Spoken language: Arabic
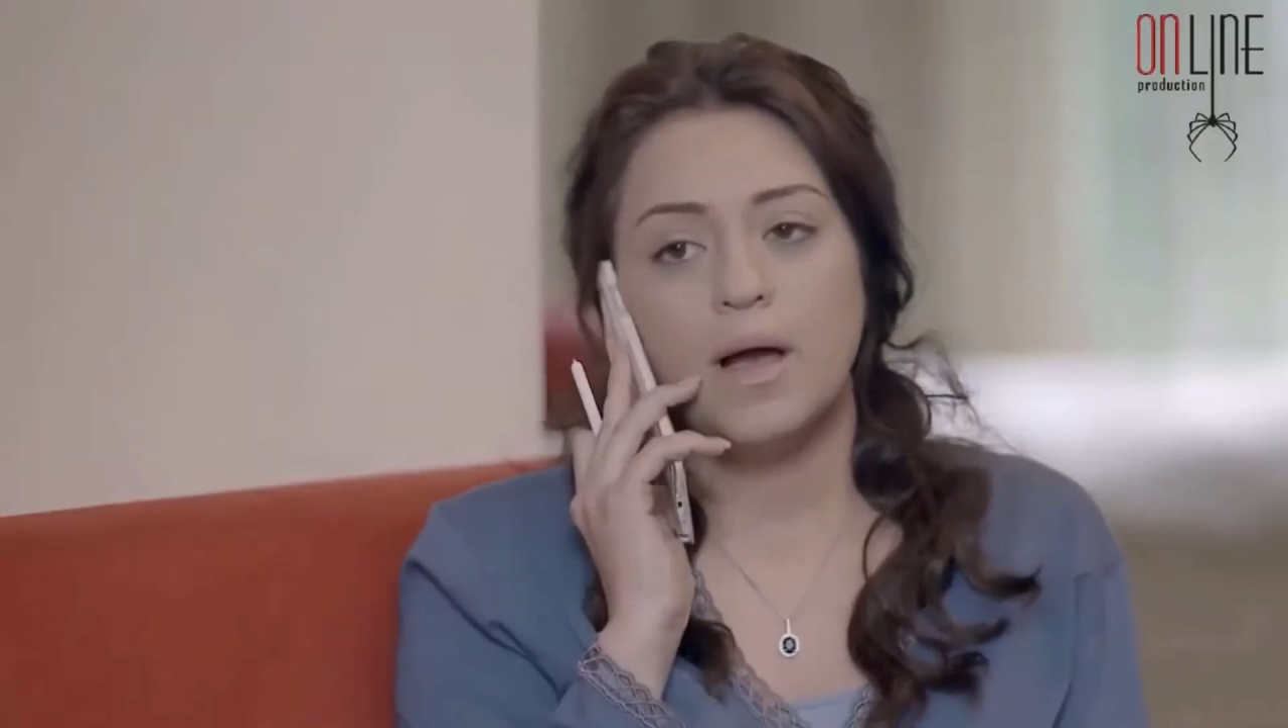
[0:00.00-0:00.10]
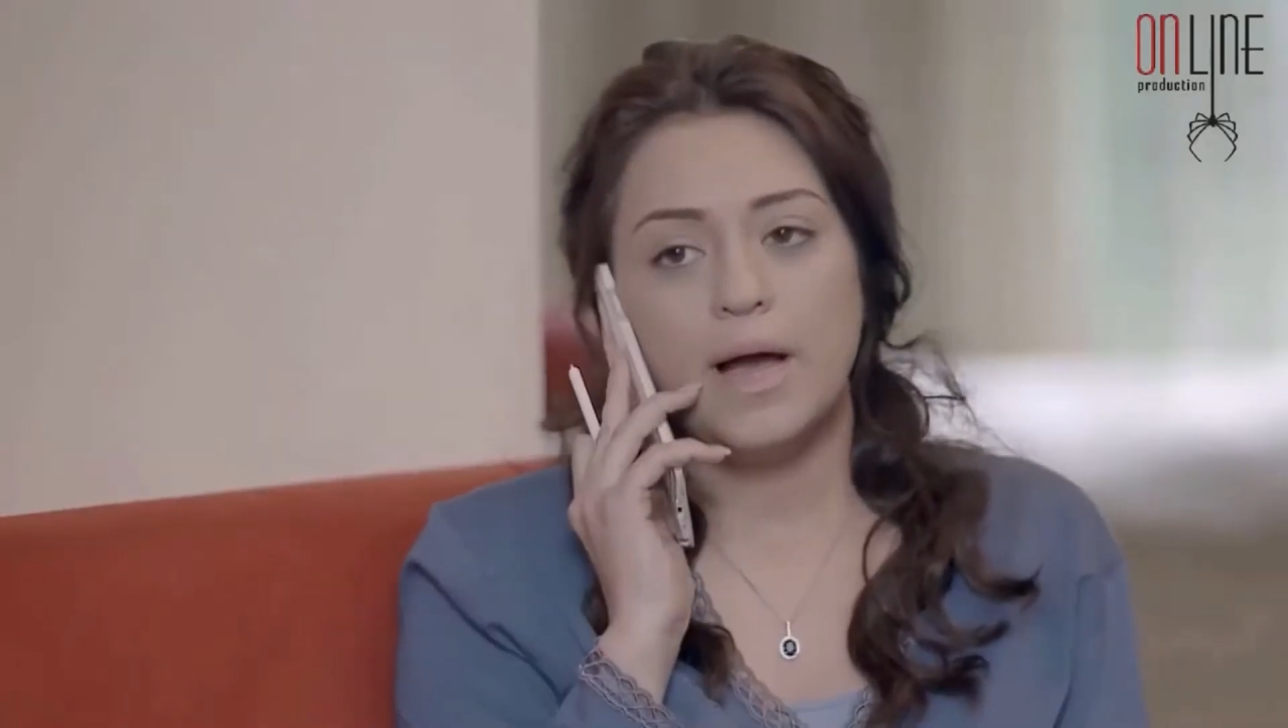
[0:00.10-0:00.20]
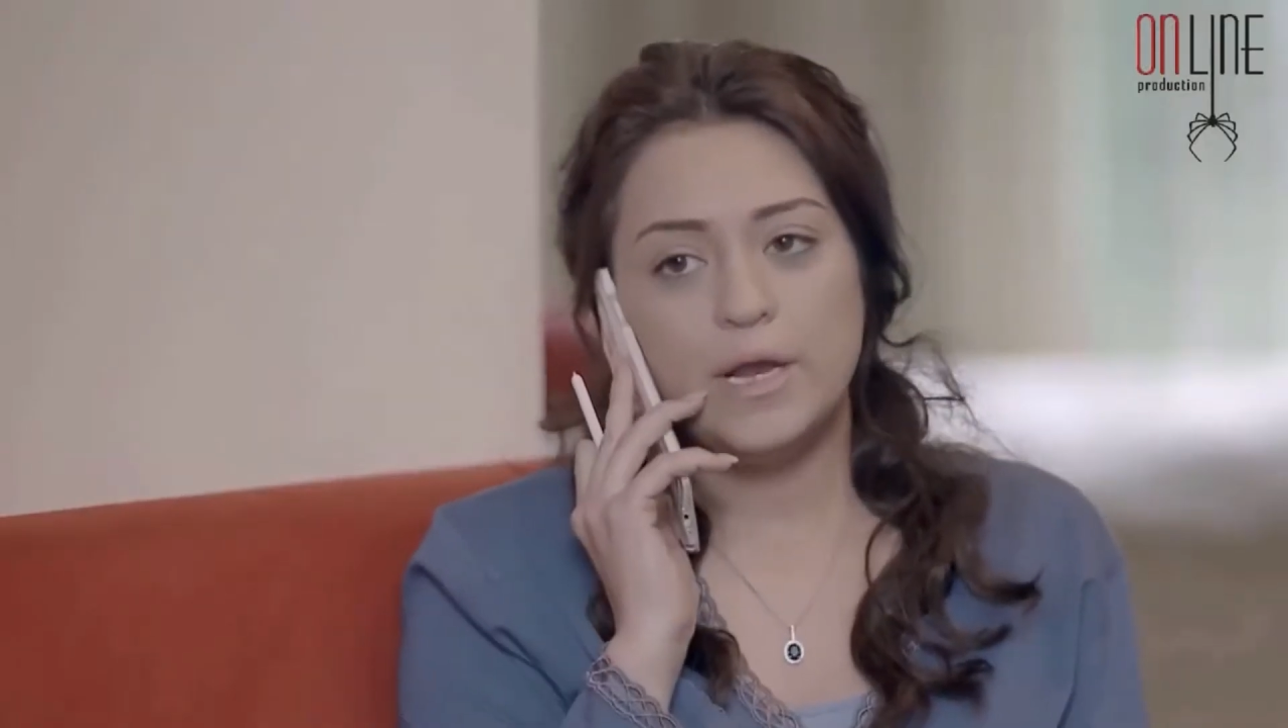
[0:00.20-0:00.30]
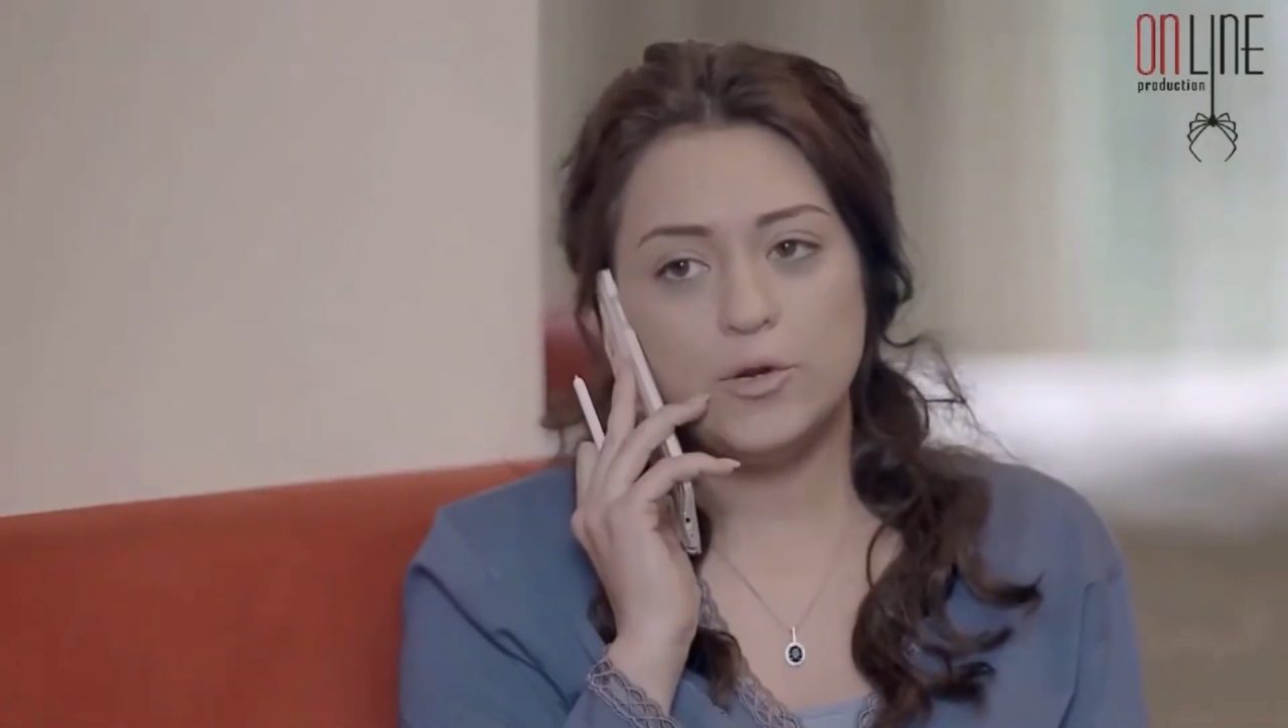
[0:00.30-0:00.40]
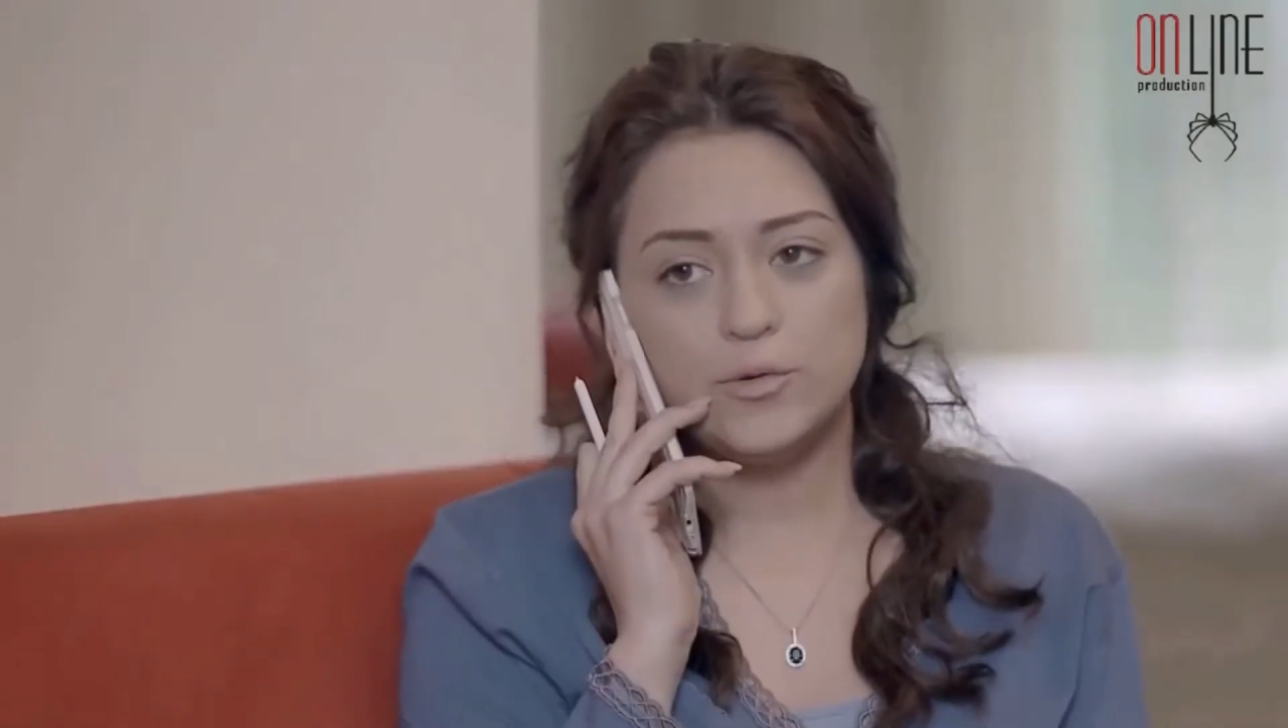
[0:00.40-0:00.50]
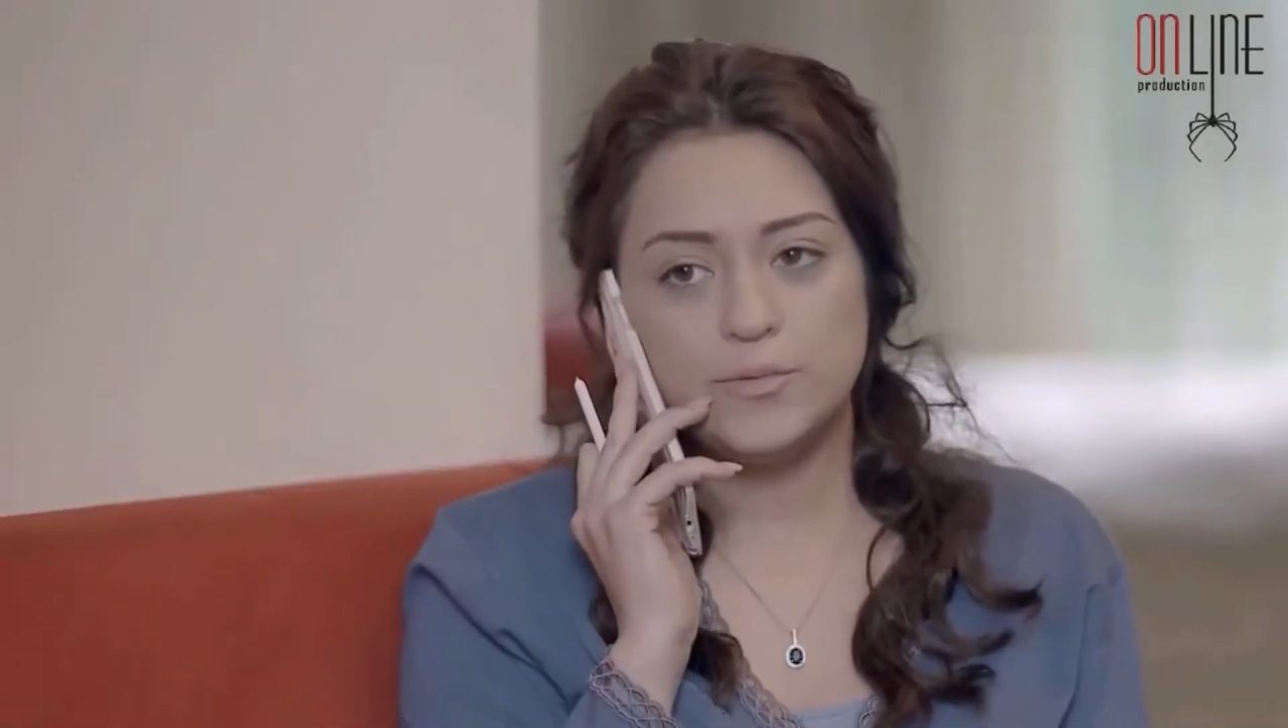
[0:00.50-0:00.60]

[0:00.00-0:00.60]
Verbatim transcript: الو